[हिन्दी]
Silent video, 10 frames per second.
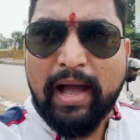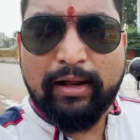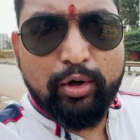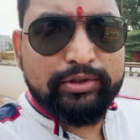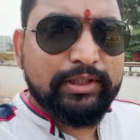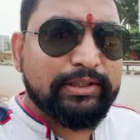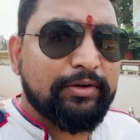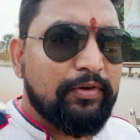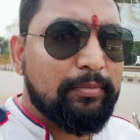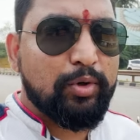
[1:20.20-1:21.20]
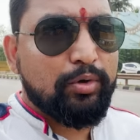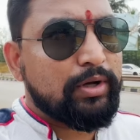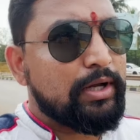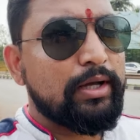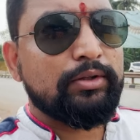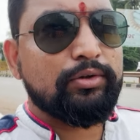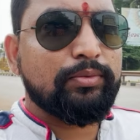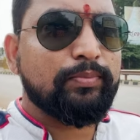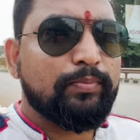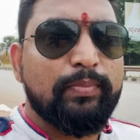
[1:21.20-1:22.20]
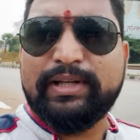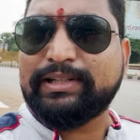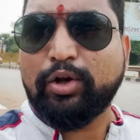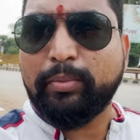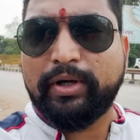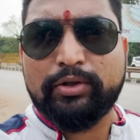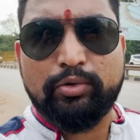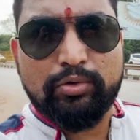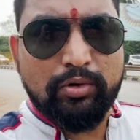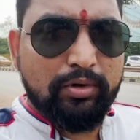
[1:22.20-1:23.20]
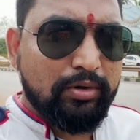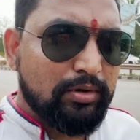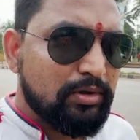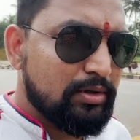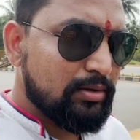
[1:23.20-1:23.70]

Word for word: बैंगलोर से सिर्फ हम लोग हैं 20 किलोमीटर दूर और